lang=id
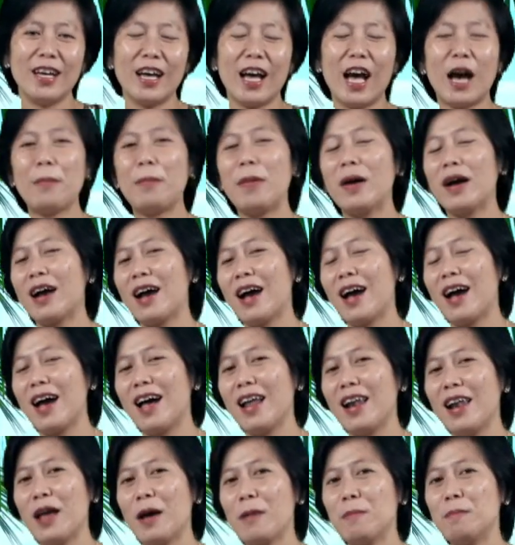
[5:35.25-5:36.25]
apakah
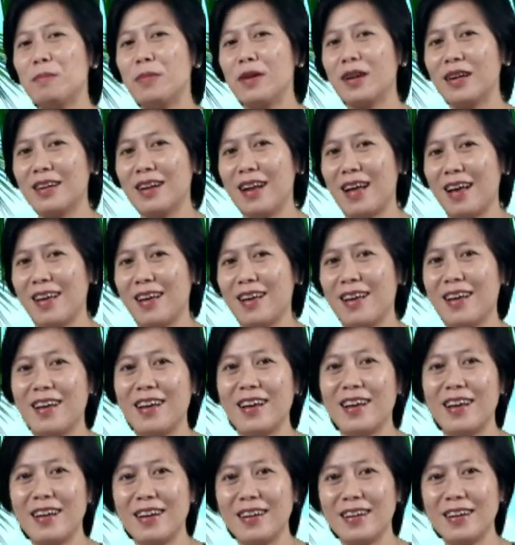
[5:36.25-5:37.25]
Allah pernah
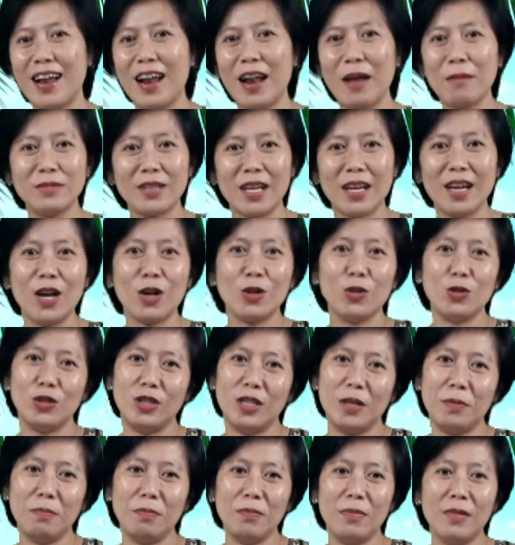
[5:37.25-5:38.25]
dalam tanda
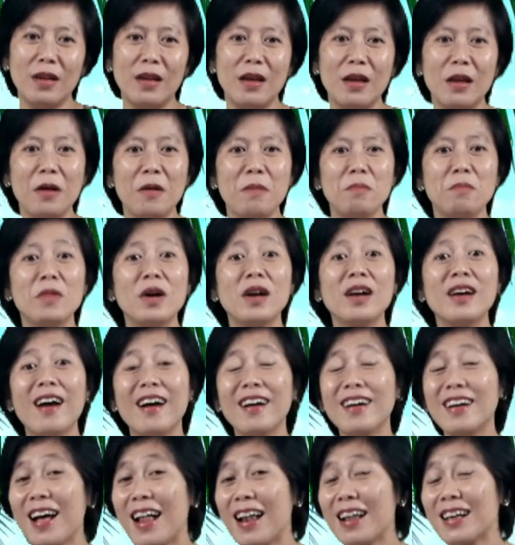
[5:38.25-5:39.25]
kutip
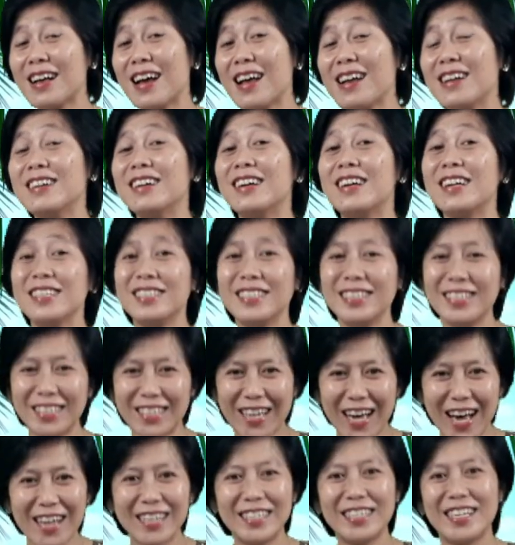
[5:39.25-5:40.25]
menggagalkan
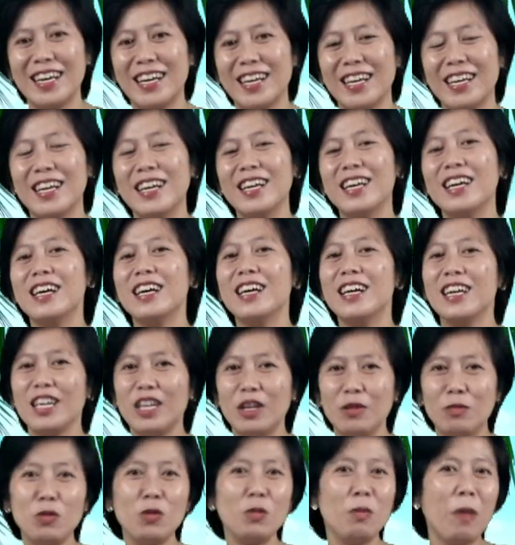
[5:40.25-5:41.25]
rencana
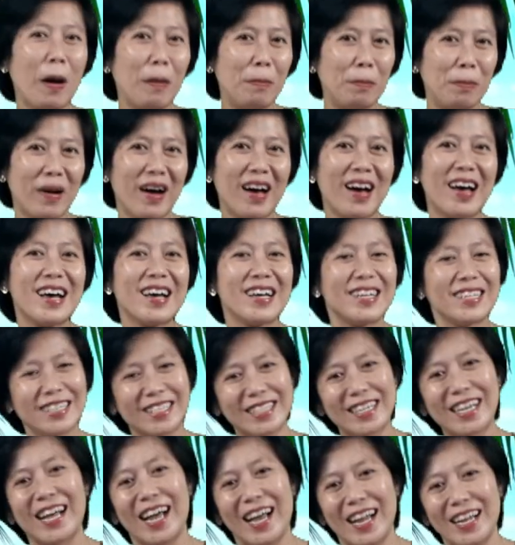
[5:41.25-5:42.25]
ibu bapak
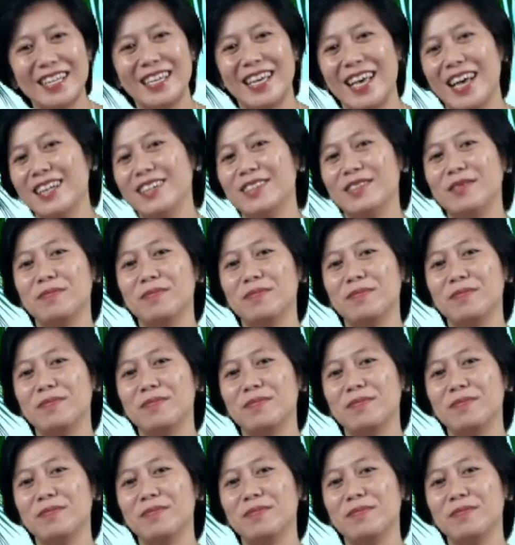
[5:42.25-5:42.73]
sekalian?